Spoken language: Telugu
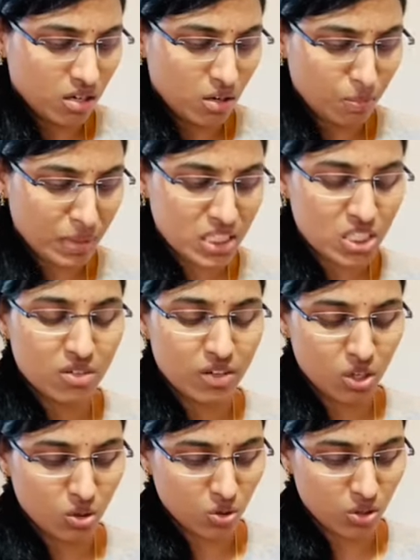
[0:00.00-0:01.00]
పచ్చివి
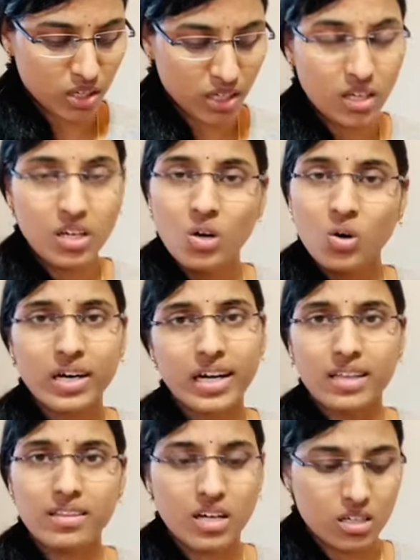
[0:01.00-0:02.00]
అనుకోండి ఒక టెన్
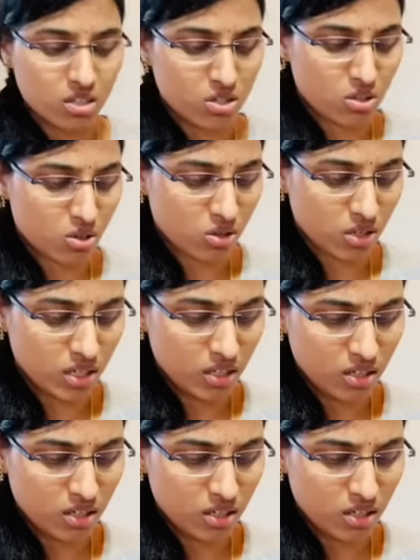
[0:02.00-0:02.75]
దాకా తీసుకోండి